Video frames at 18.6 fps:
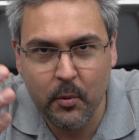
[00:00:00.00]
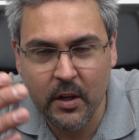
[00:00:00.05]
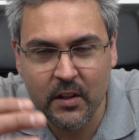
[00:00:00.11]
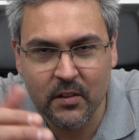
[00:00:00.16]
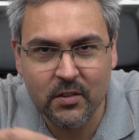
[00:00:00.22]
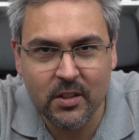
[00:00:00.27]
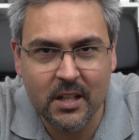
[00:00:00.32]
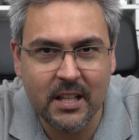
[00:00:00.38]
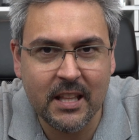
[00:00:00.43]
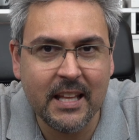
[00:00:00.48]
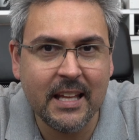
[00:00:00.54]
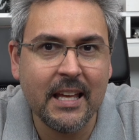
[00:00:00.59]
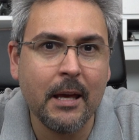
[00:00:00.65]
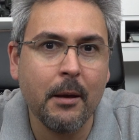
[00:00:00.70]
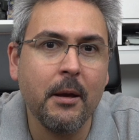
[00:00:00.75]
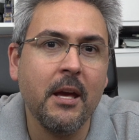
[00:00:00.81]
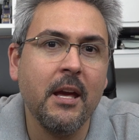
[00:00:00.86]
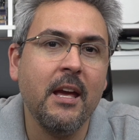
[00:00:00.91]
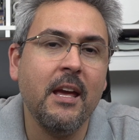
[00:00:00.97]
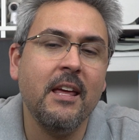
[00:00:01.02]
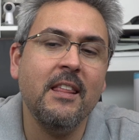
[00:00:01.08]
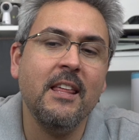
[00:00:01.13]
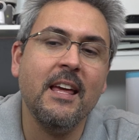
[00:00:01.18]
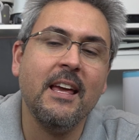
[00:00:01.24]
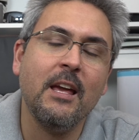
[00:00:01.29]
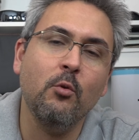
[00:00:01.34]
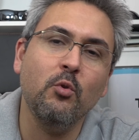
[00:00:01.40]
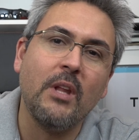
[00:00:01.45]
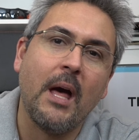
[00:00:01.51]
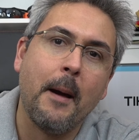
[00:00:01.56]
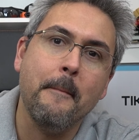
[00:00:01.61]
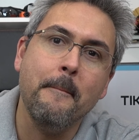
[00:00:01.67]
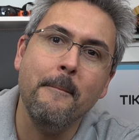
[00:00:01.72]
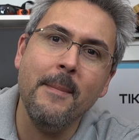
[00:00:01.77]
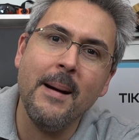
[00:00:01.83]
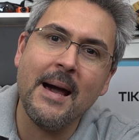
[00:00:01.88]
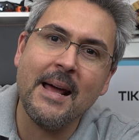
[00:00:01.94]
puede ser de que deje una
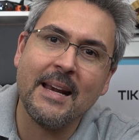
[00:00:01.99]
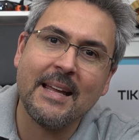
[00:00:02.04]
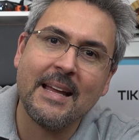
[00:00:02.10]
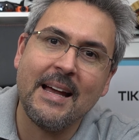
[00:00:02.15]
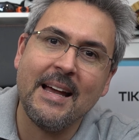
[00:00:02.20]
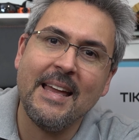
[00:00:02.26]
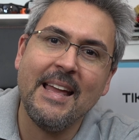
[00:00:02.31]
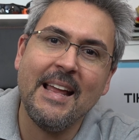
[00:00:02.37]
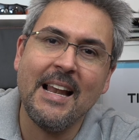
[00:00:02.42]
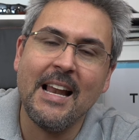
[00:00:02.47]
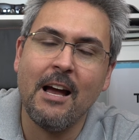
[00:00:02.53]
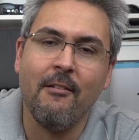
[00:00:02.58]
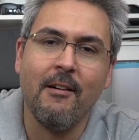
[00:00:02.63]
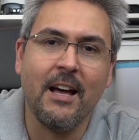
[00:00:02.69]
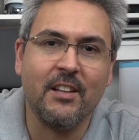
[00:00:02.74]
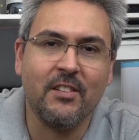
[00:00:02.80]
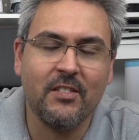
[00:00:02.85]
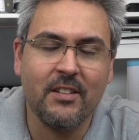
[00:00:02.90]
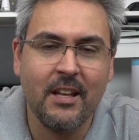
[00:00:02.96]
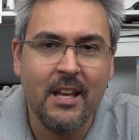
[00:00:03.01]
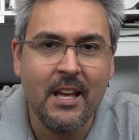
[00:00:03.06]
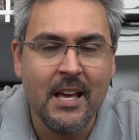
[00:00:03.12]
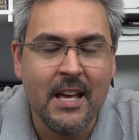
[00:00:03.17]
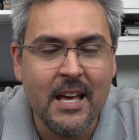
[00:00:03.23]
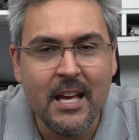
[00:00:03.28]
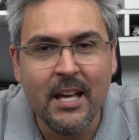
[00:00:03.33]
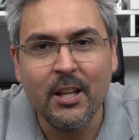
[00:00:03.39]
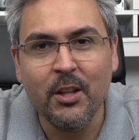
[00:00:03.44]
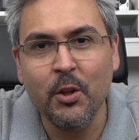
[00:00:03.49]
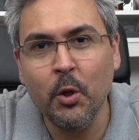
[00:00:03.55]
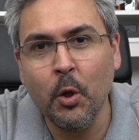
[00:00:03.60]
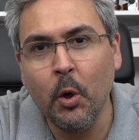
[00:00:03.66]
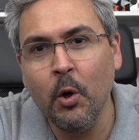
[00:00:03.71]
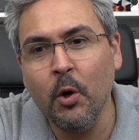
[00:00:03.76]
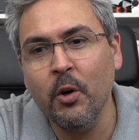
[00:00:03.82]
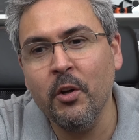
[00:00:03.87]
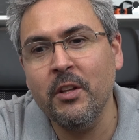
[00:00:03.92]
marca en la base
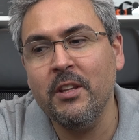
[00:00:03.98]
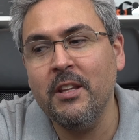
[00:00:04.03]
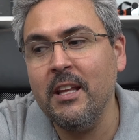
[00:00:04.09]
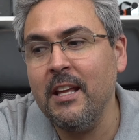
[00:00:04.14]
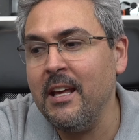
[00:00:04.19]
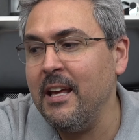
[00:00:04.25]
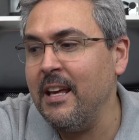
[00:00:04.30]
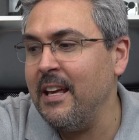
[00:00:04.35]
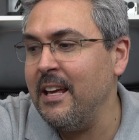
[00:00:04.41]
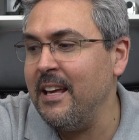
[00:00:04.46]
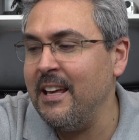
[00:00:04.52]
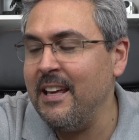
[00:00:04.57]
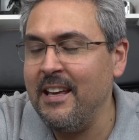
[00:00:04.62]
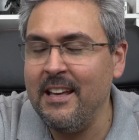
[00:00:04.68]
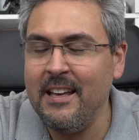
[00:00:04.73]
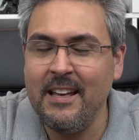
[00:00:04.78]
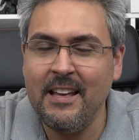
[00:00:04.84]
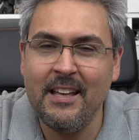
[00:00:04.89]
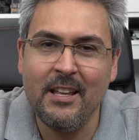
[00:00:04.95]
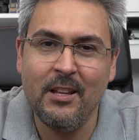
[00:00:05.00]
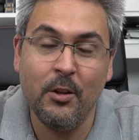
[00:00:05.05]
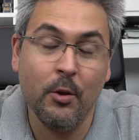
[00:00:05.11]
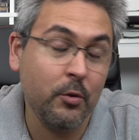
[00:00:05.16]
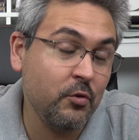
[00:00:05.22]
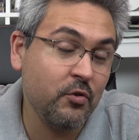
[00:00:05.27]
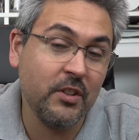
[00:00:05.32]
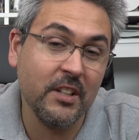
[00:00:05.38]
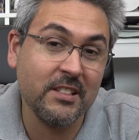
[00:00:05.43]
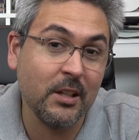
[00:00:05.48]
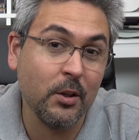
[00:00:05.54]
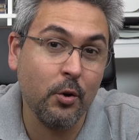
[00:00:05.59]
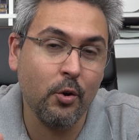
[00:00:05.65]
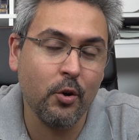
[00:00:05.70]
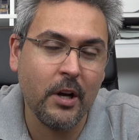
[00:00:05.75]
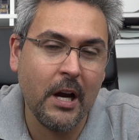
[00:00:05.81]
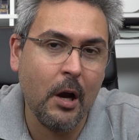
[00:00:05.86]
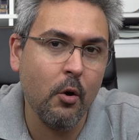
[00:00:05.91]
no de eh, donde ustedes han
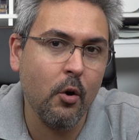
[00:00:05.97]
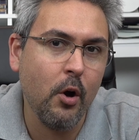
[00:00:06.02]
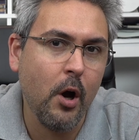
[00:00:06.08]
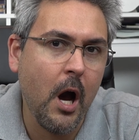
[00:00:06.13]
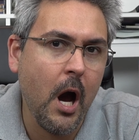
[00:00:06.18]
colocado